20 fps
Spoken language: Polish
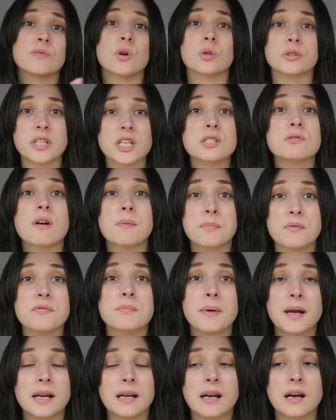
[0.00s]
odeszłaby w
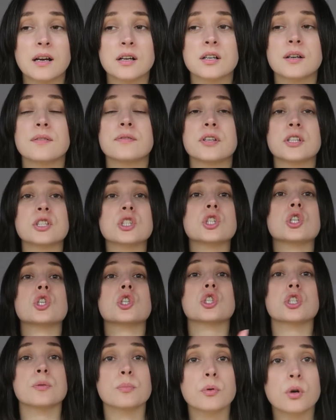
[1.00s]
mękach, więc
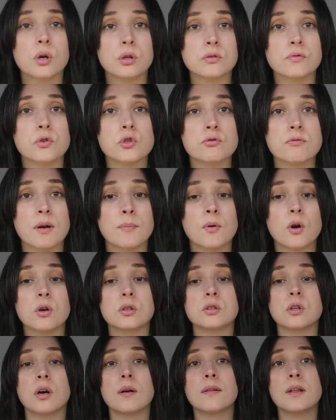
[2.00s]
szybko otworzyłam
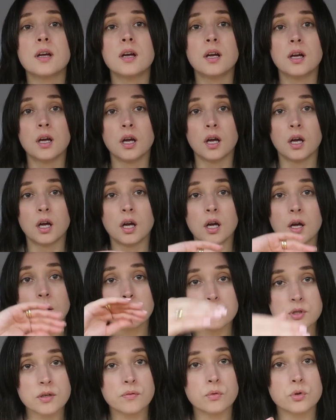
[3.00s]
okno,
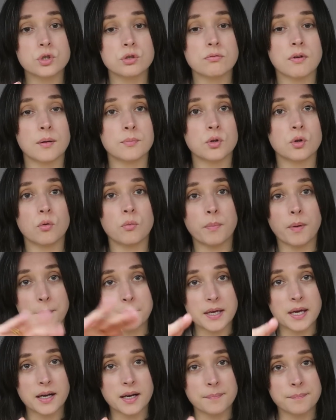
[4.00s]
przewróciłam ją
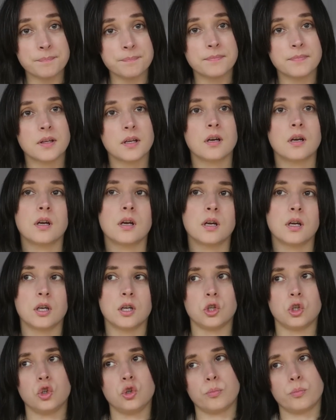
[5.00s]
papierem
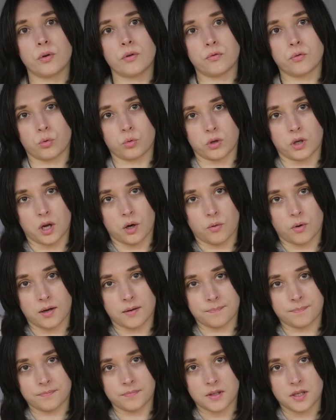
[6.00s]
i pofrunęła.
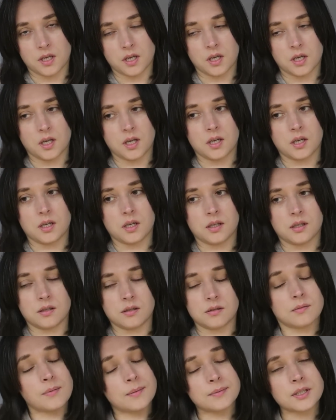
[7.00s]

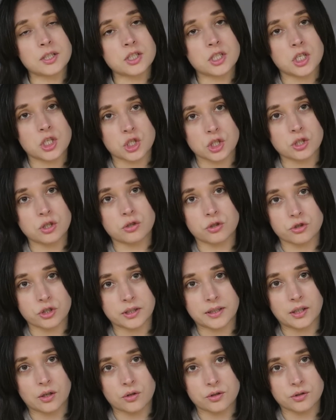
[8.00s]
No mam nadzieję, że nie do
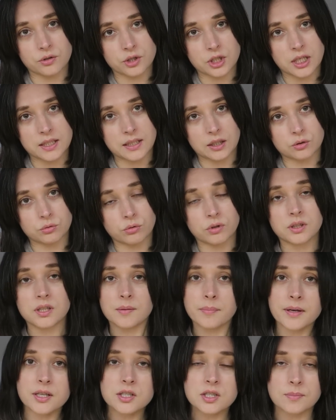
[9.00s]
żadnego sąsiada, który
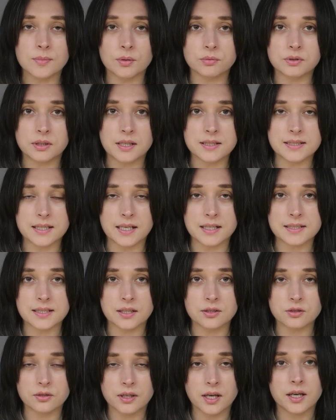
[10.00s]
nie będzie miał tyle
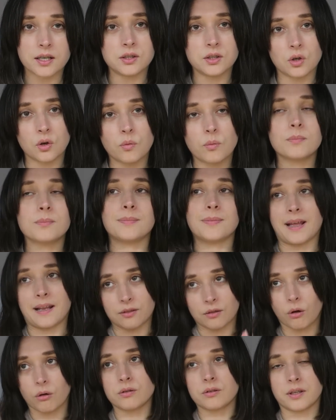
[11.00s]
serca co ja i ją
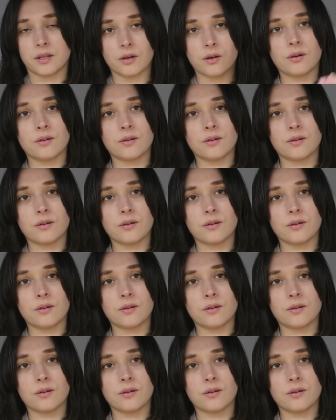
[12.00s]
nie.